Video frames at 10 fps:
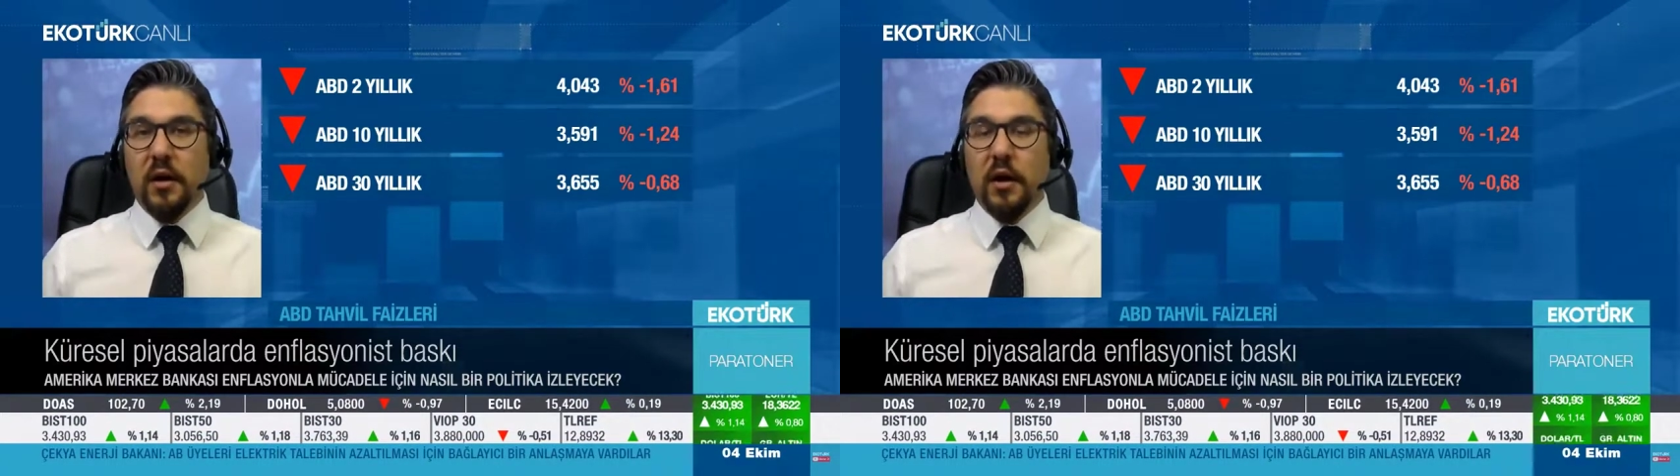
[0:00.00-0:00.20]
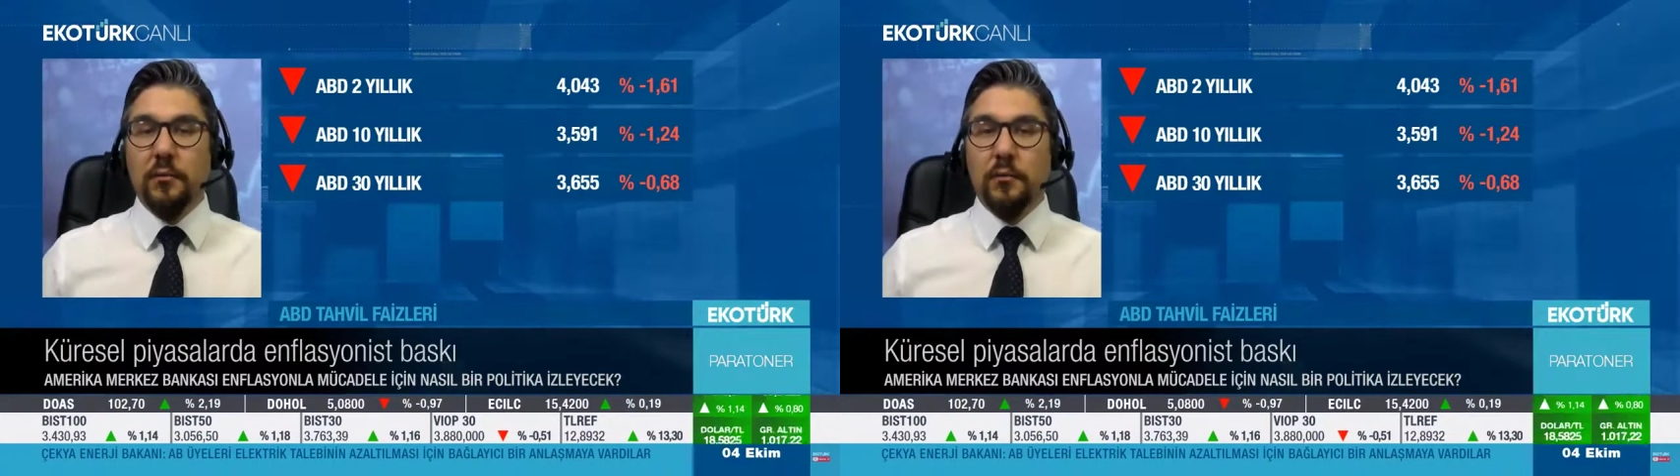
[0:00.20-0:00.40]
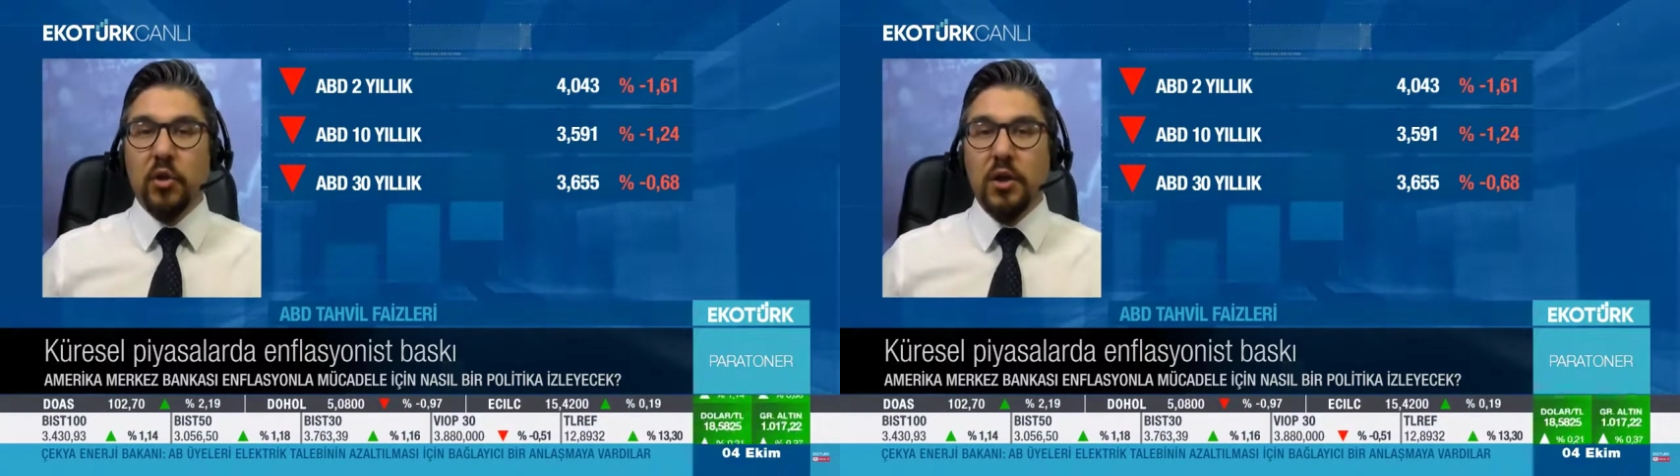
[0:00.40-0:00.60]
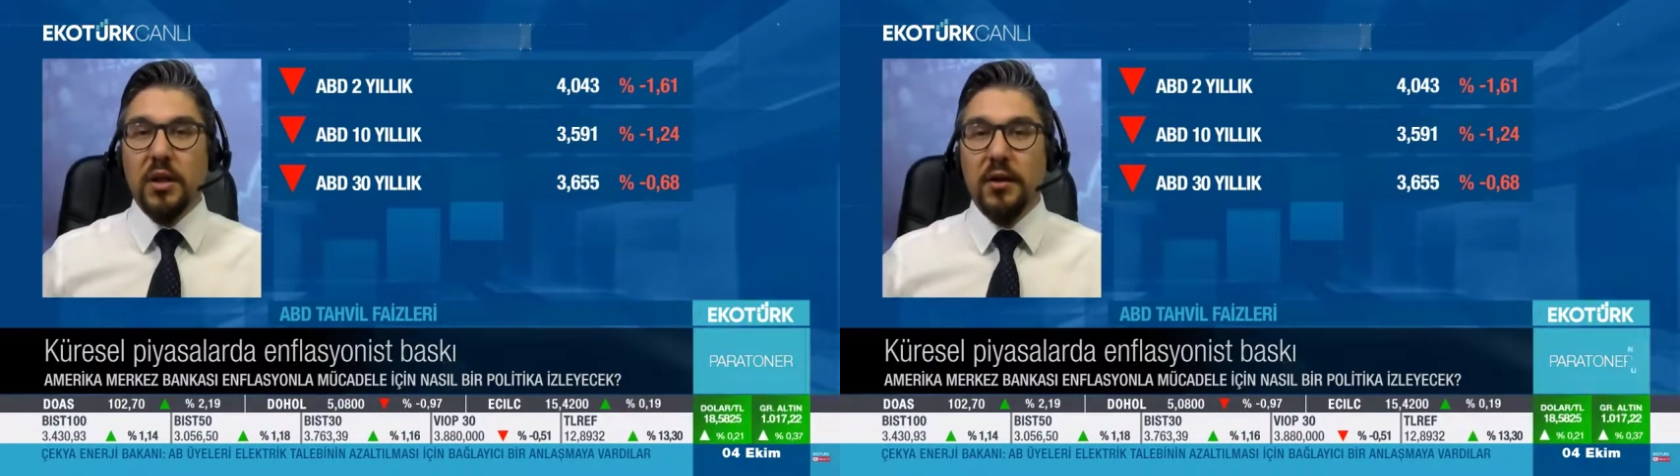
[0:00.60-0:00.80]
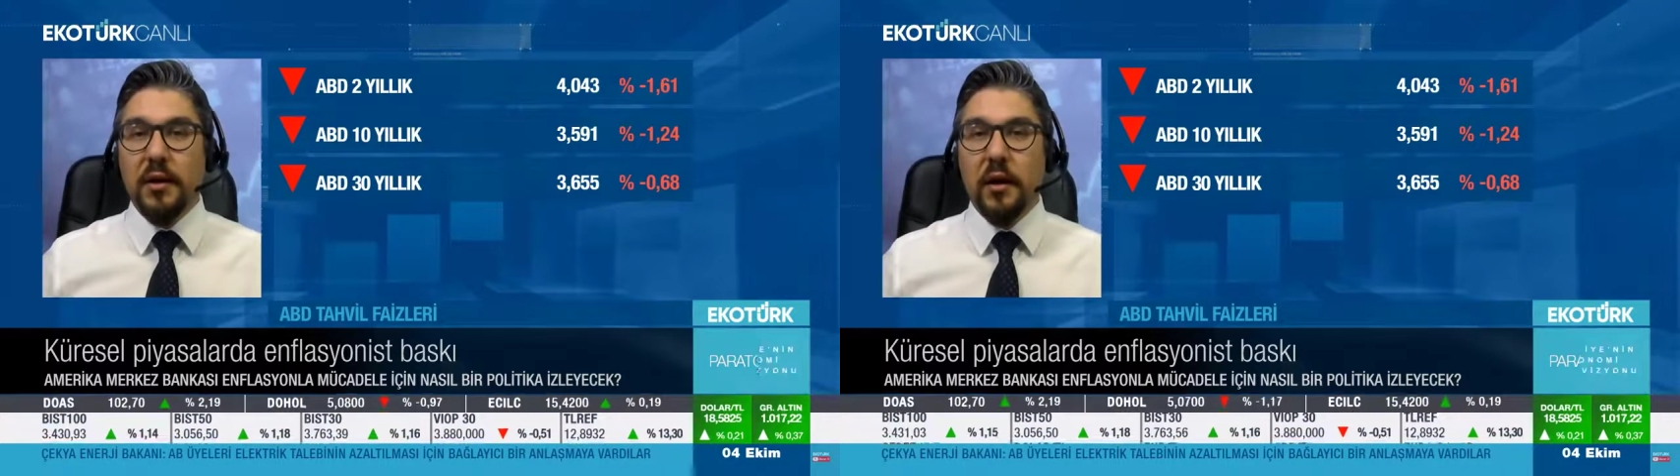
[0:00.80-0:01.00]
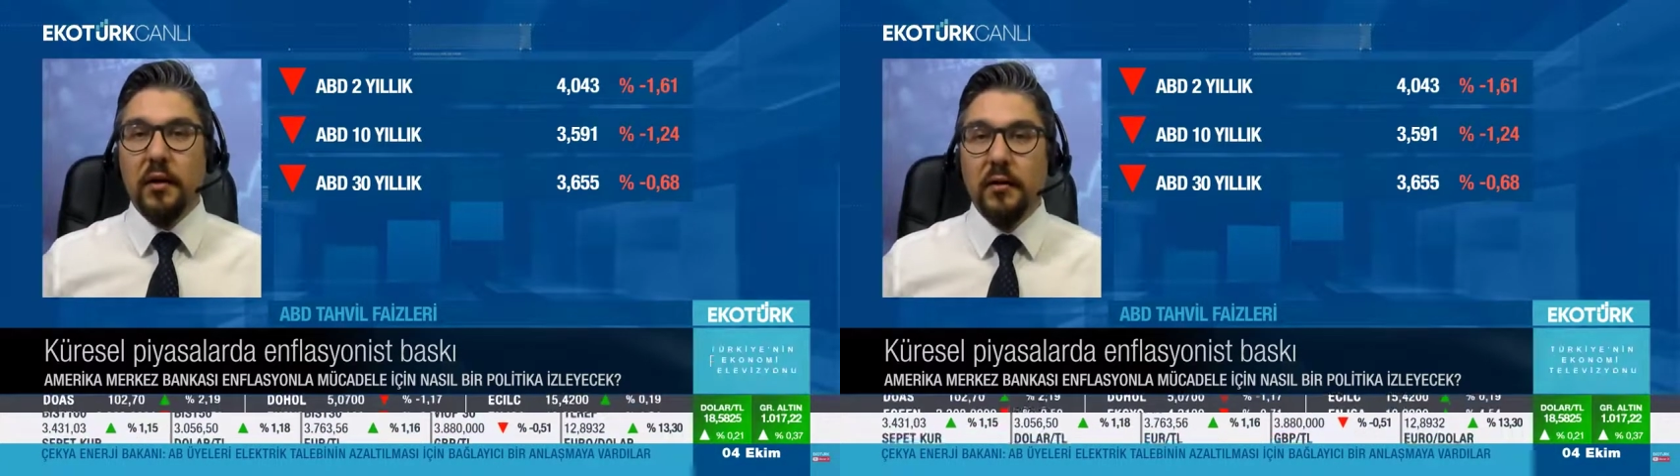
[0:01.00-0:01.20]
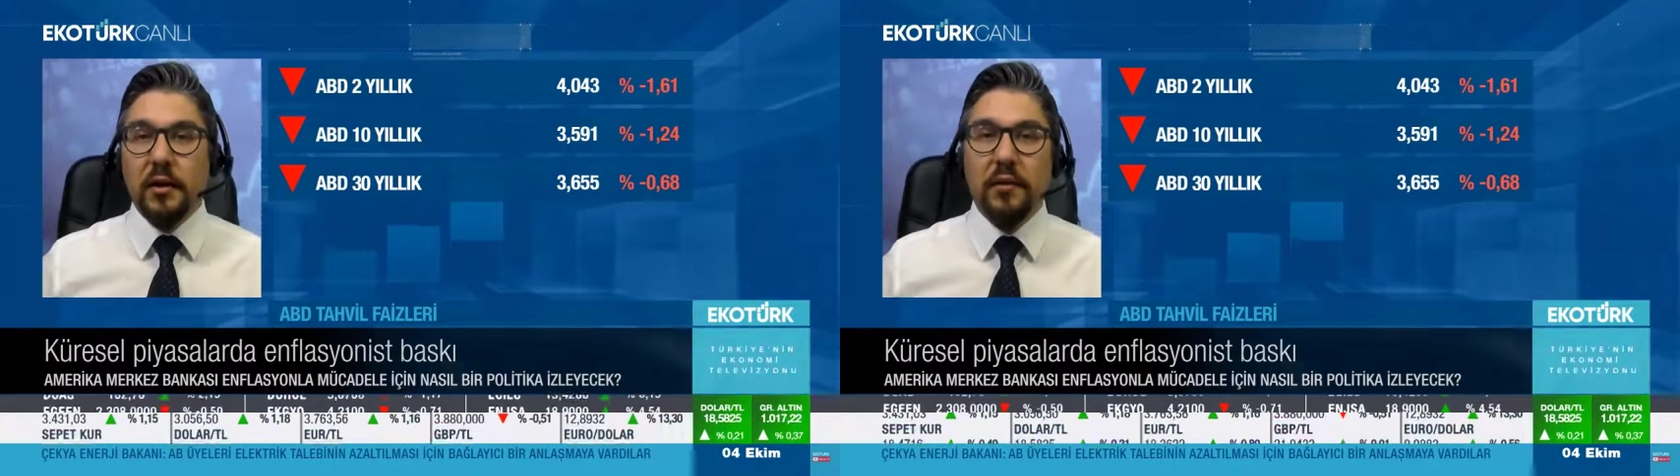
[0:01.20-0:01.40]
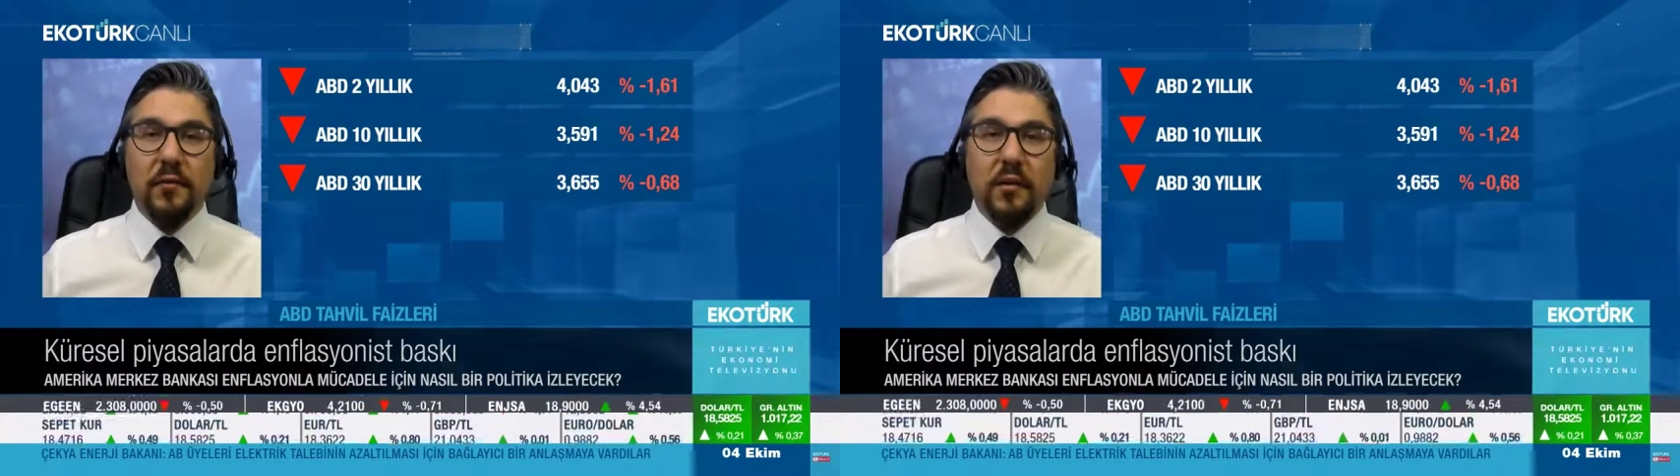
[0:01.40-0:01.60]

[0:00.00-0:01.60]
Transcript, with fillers: daha bu şekilde agresif